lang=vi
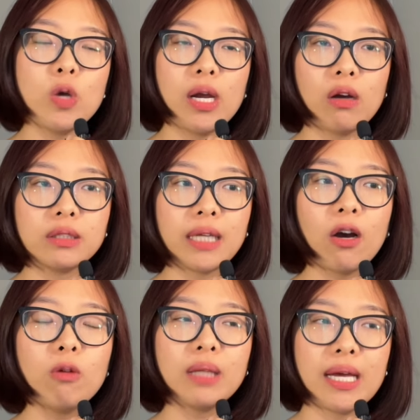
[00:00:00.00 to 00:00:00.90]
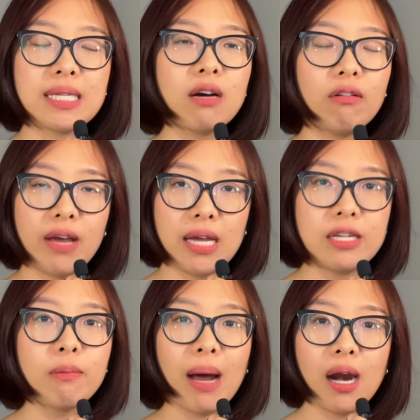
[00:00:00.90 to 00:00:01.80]
mọi chuyện nó sẽ không thể trở
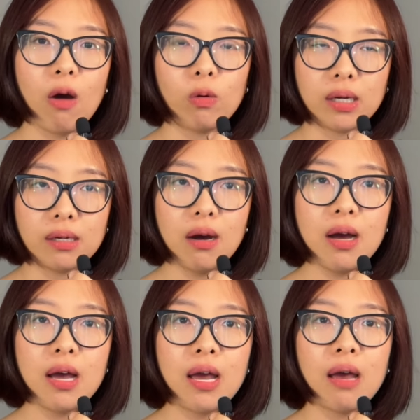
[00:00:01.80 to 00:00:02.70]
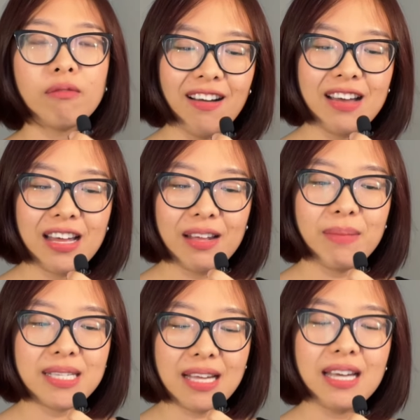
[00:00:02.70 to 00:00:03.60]
về như ban đầu được nữa. Đó,
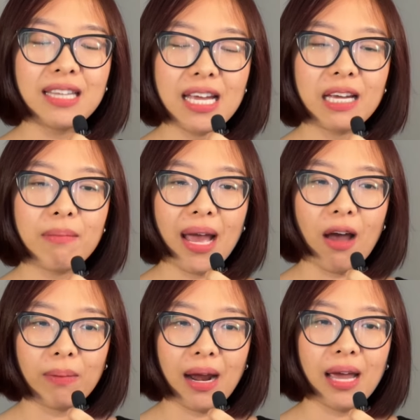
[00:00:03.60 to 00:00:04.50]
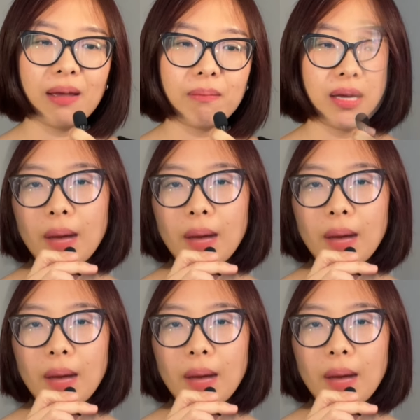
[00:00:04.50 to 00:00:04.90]
mình rất là thích cái bài học này.